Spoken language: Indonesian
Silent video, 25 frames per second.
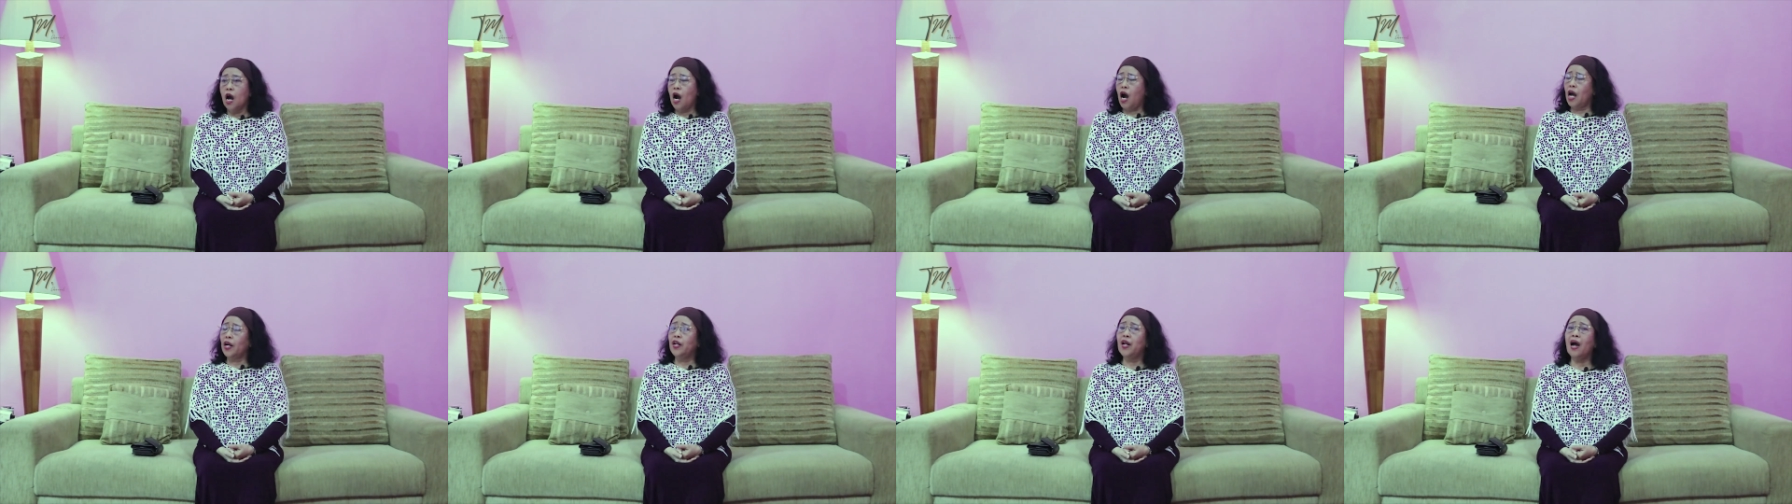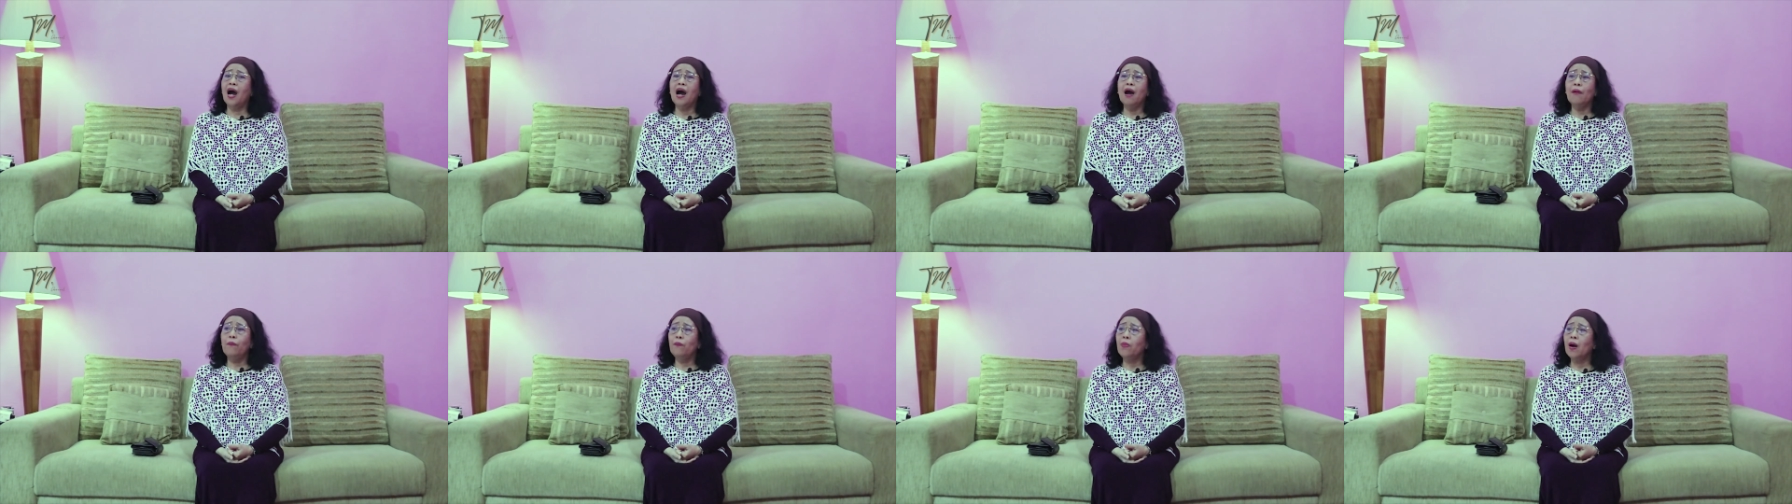
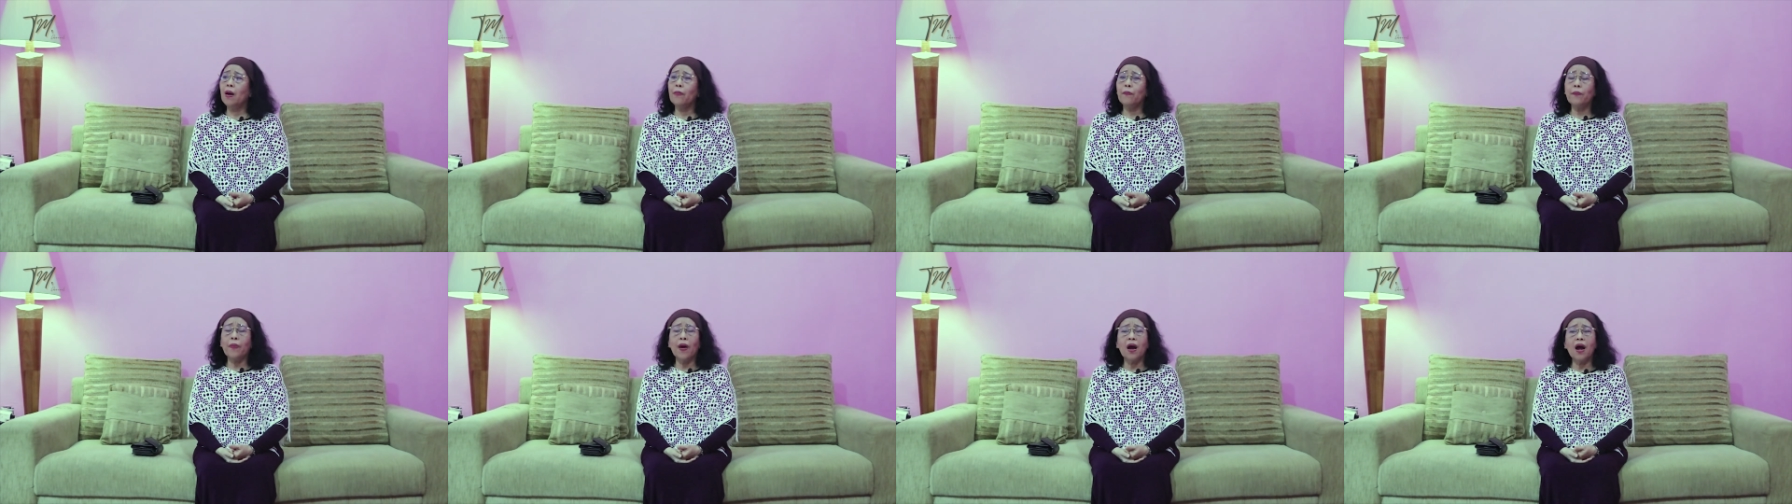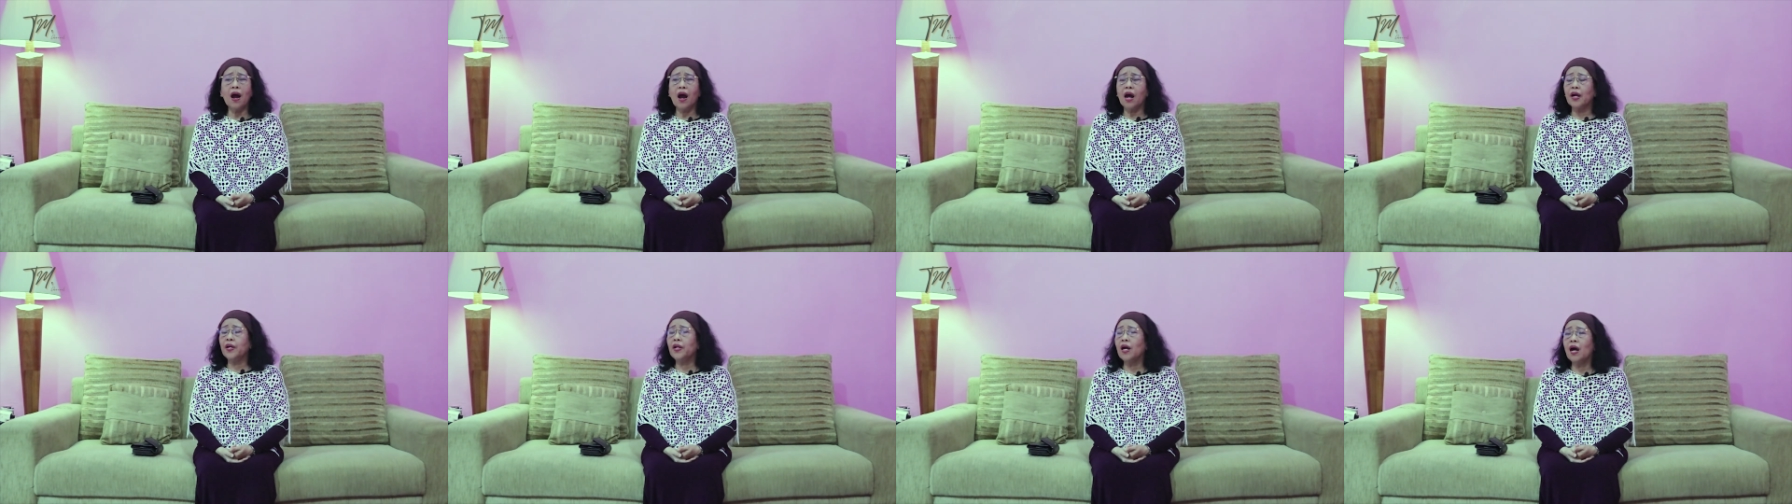ada apa
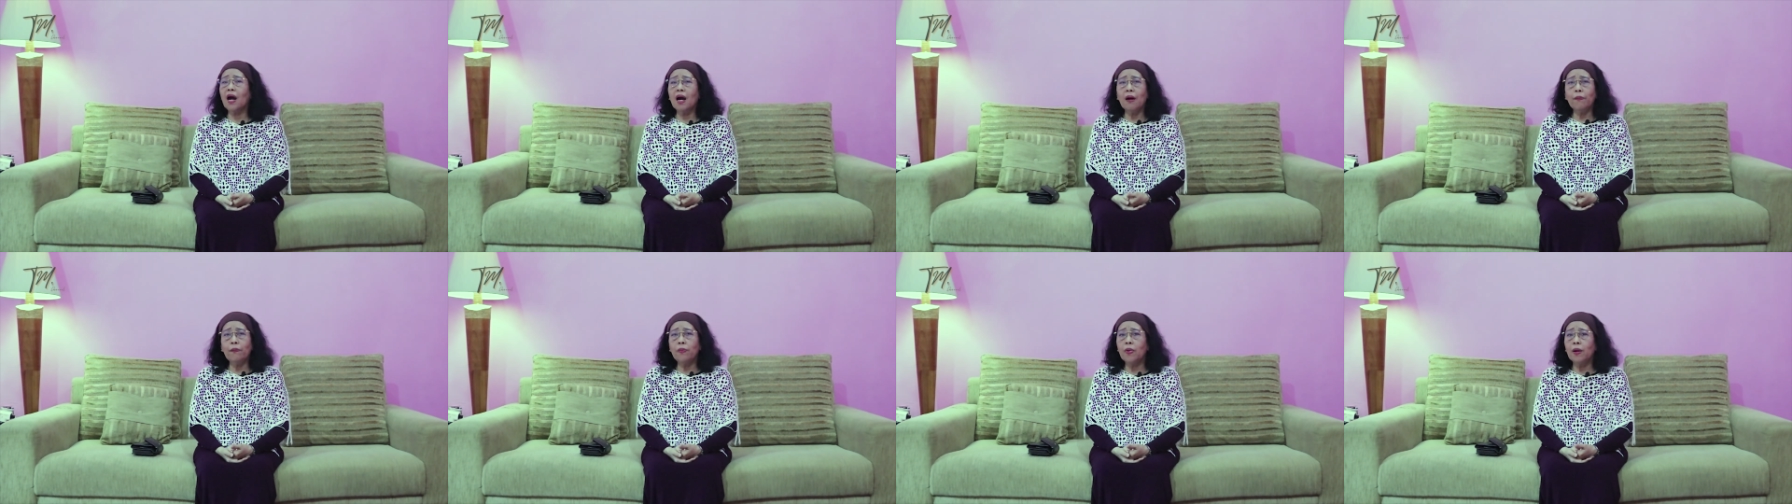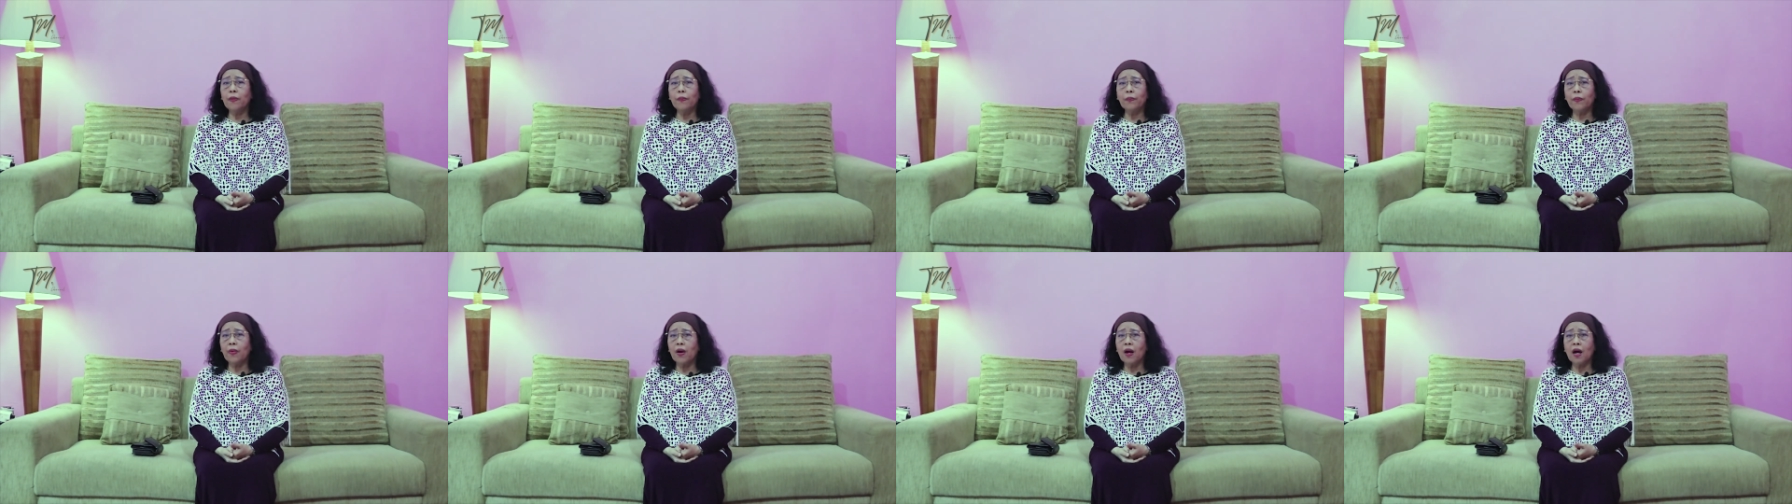pak ada apa
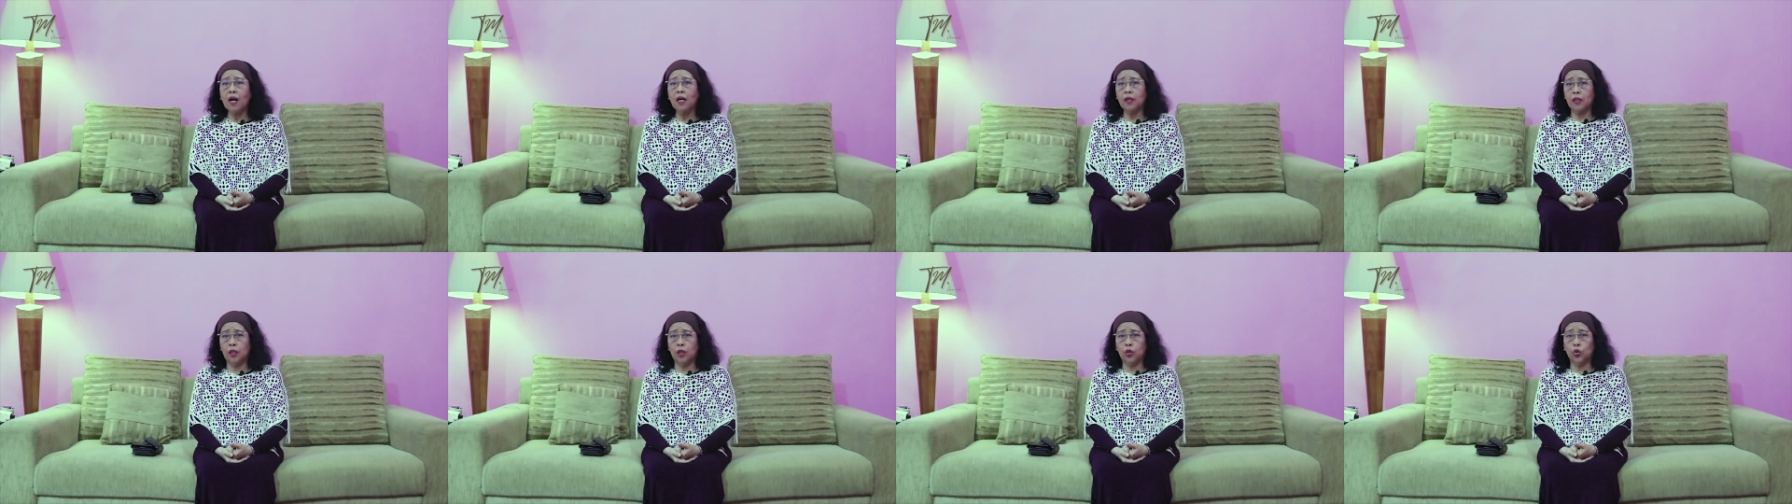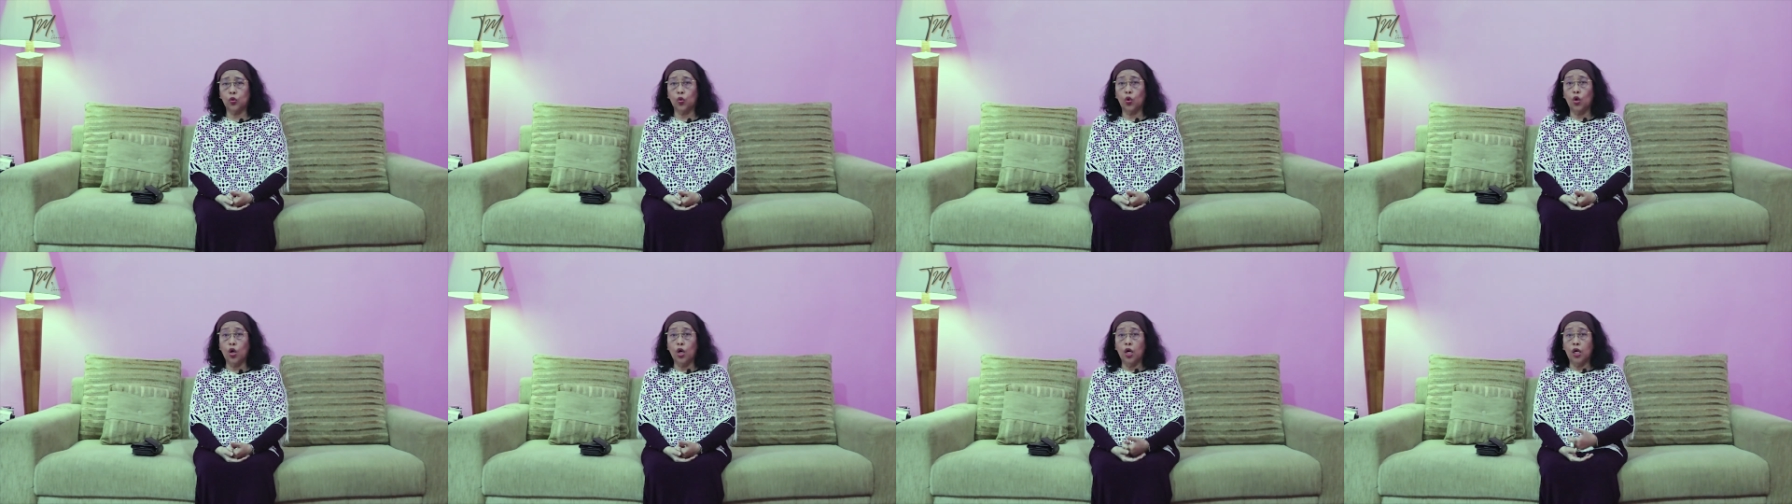pak gitu